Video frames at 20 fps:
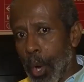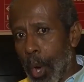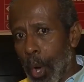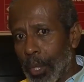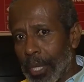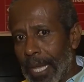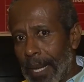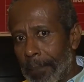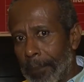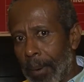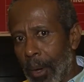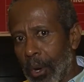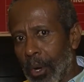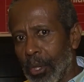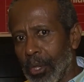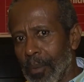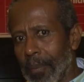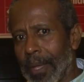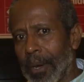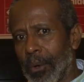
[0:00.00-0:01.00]
con el
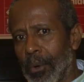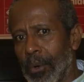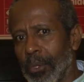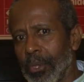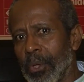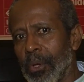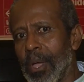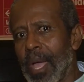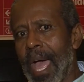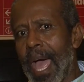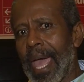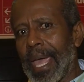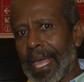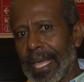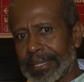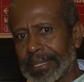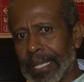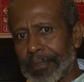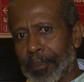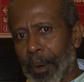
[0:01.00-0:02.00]
polo número uno
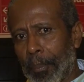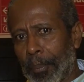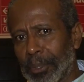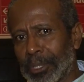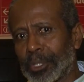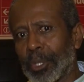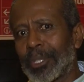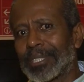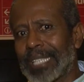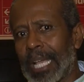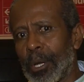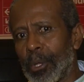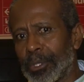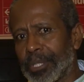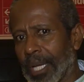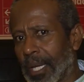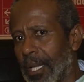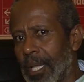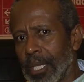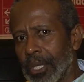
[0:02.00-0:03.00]
este propósito, esta
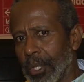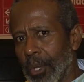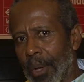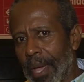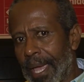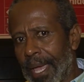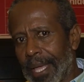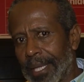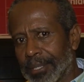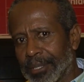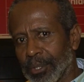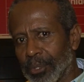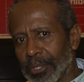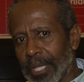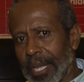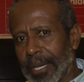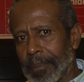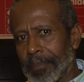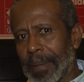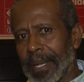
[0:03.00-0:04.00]
lucha. No es
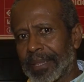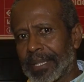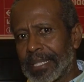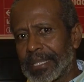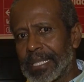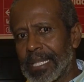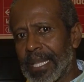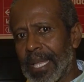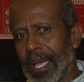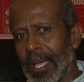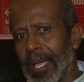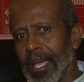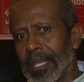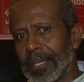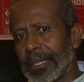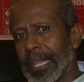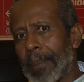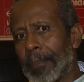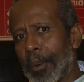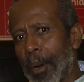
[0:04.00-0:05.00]
una reparticiña
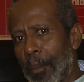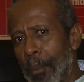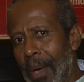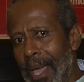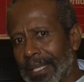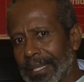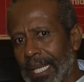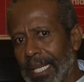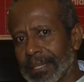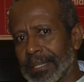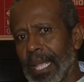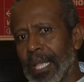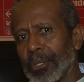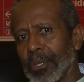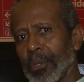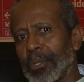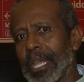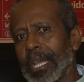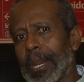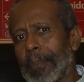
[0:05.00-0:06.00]
de promesas,
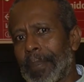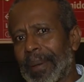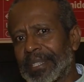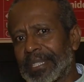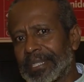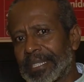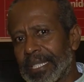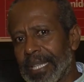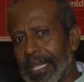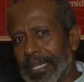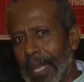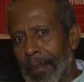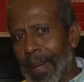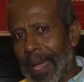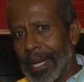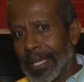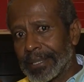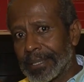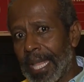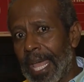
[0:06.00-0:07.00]
no una reparticiña de
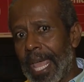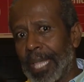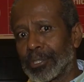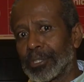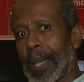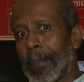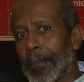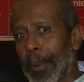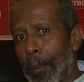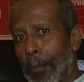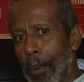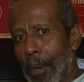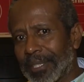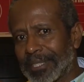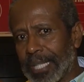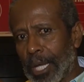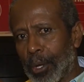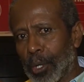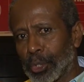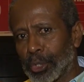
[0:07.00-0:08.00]
tamales, es una
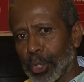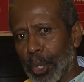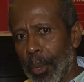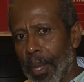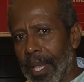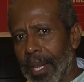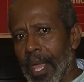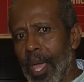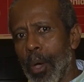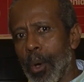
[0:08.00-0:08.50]
propuesta de construir